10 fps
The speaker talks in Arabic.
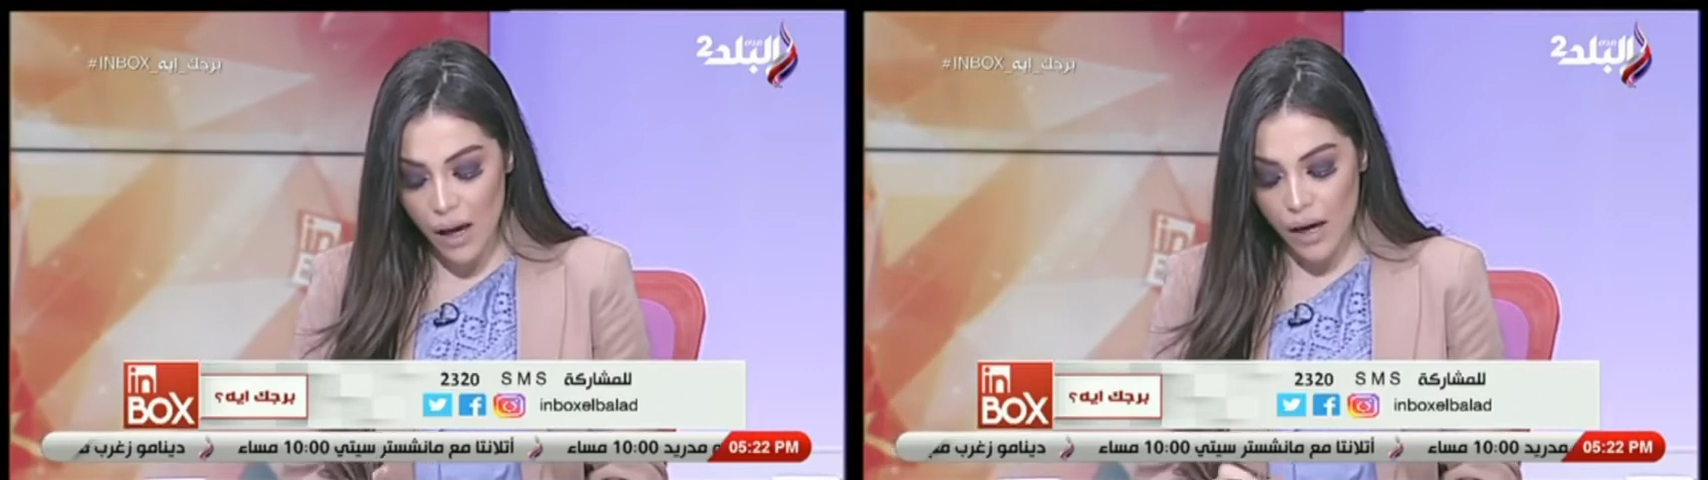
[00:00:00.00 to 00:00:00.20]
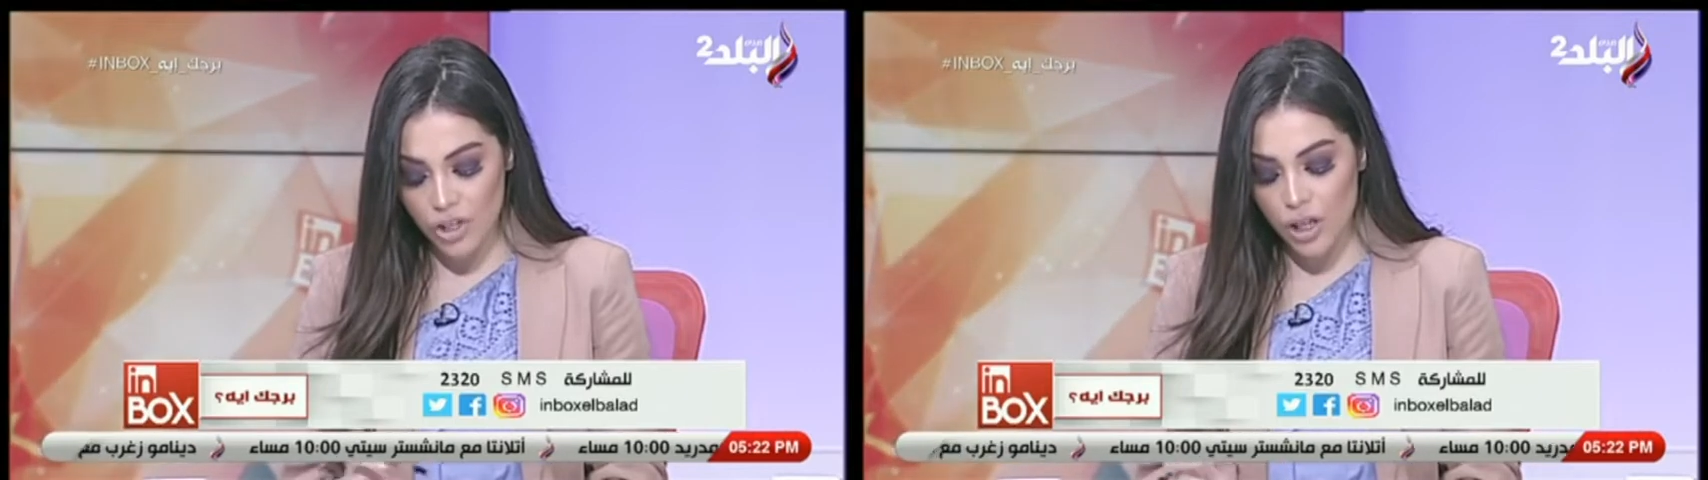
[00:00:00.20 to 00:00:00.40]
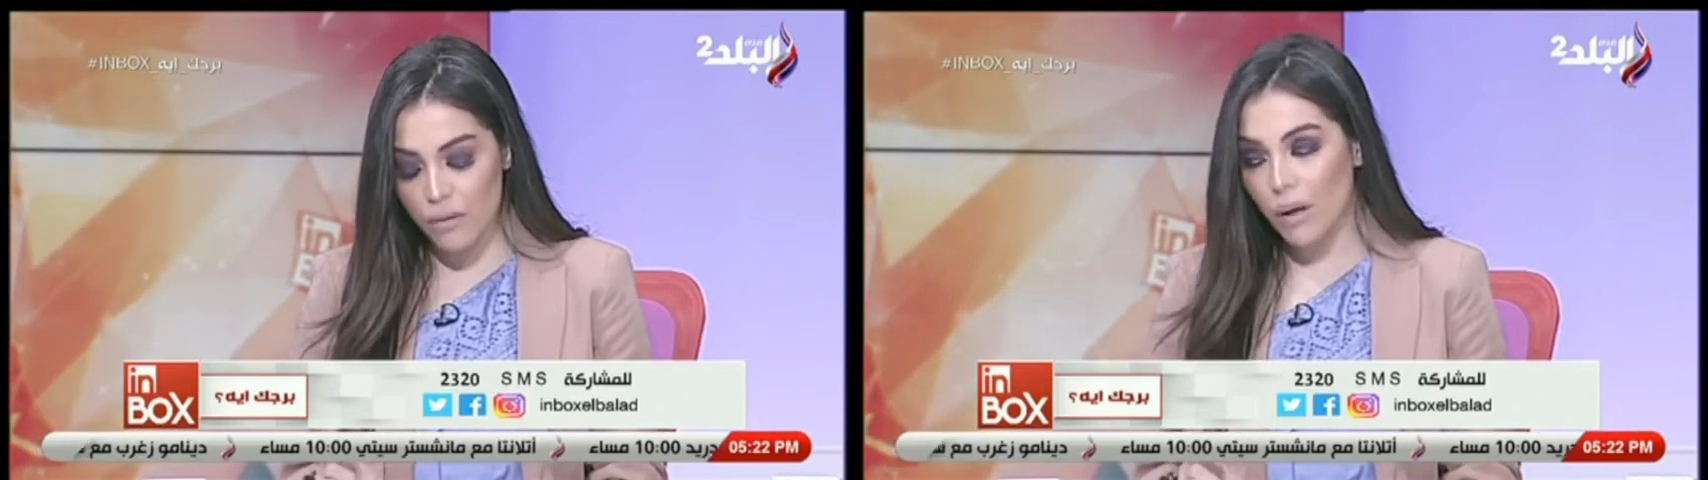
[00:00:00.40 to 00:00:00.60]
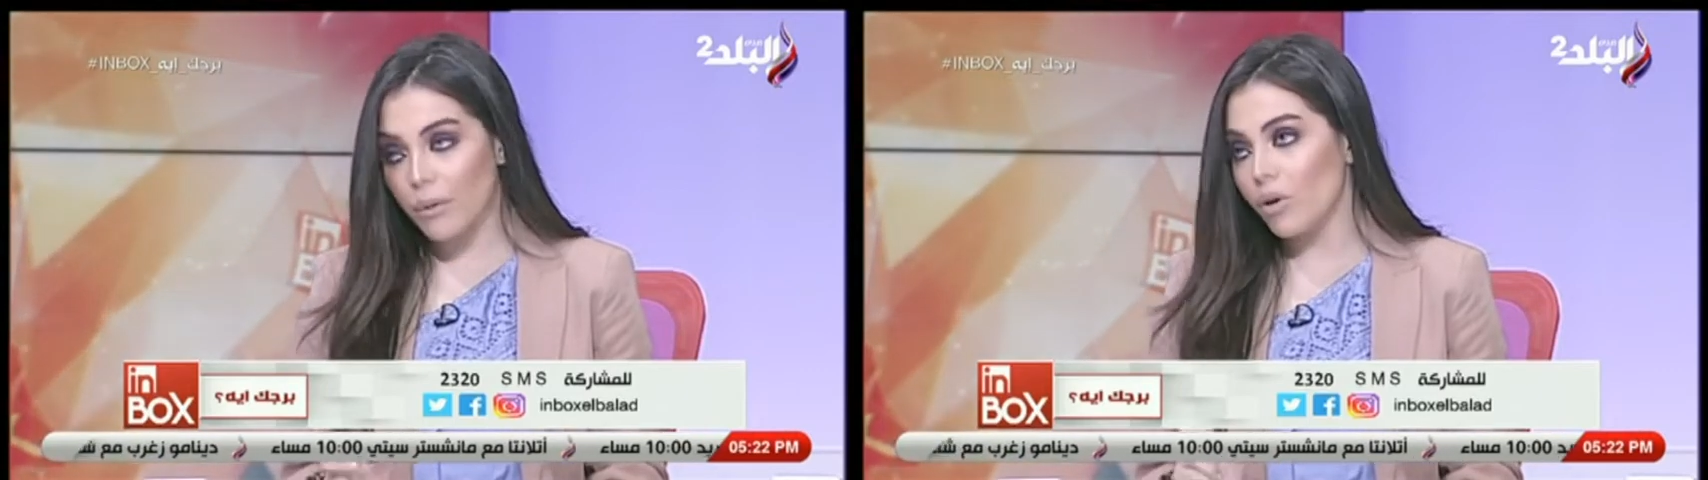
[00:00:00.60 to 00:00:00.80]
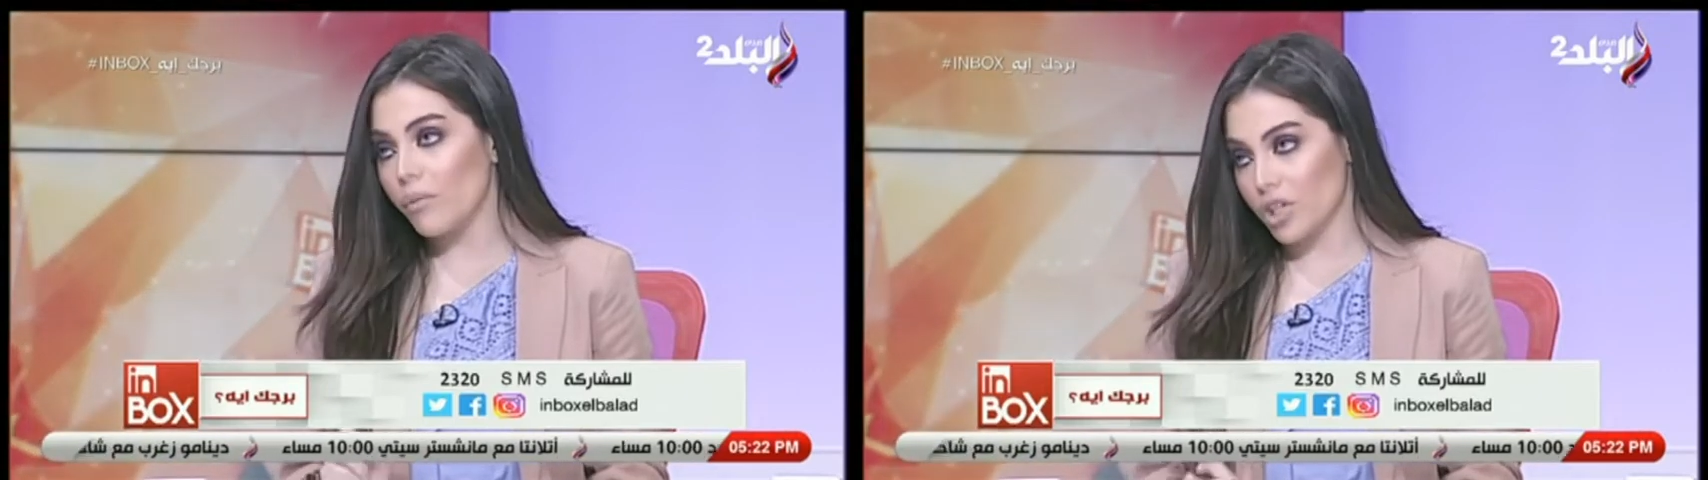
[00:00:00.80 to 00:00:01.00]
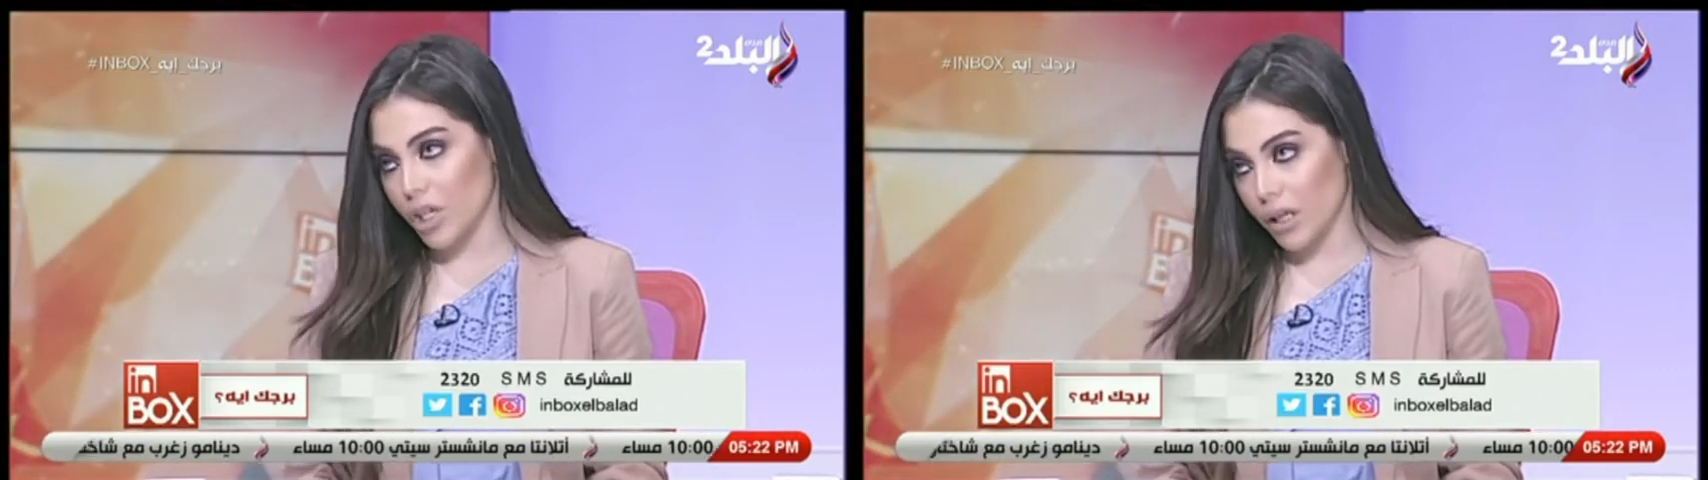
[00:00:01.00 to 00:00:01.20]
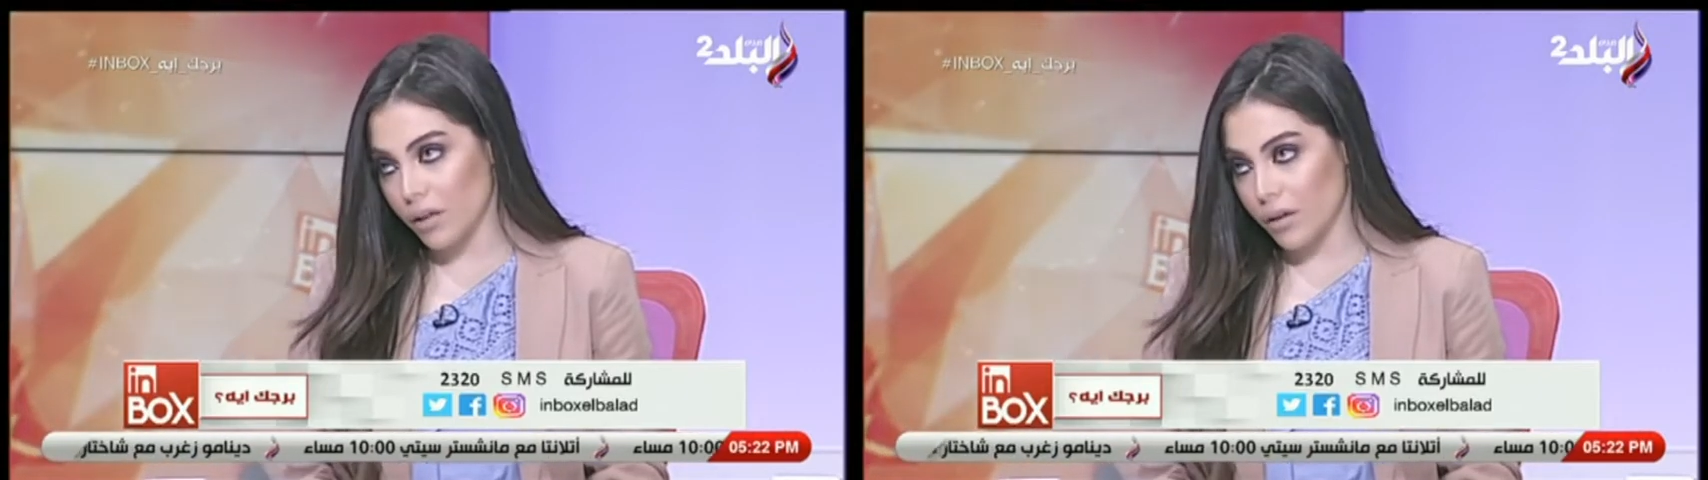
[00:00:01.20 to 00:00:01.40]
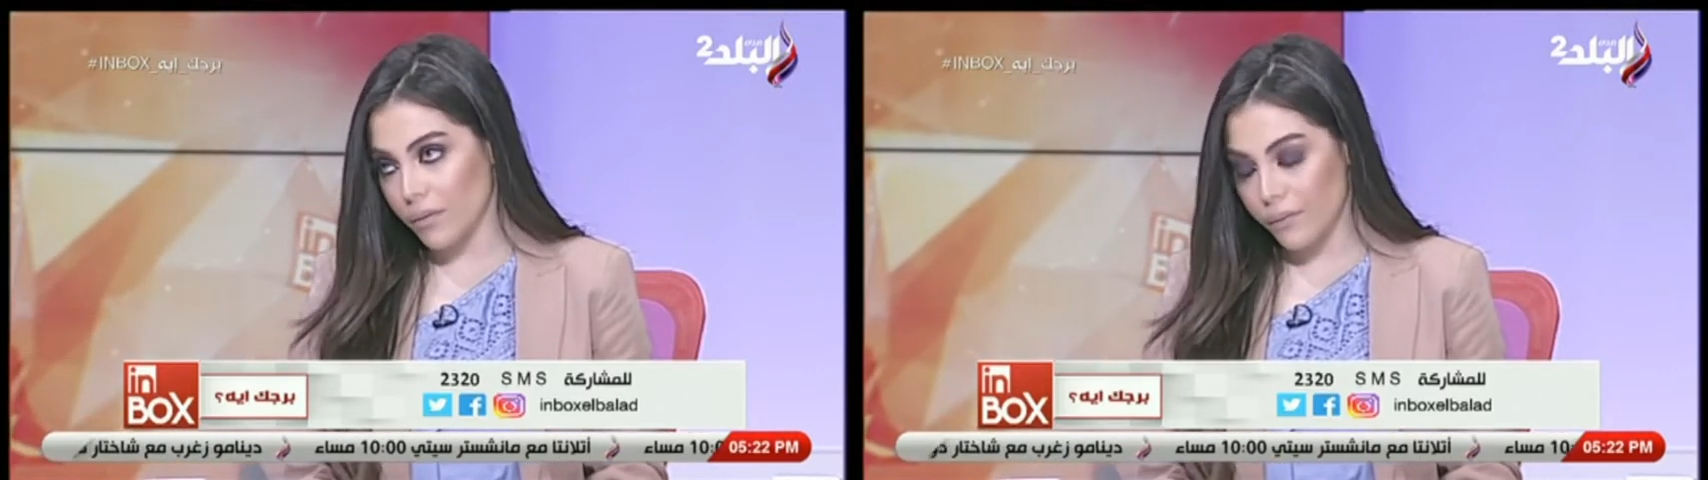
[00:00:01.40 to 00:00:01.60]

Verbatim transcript: عشان ما بينهم مشاكل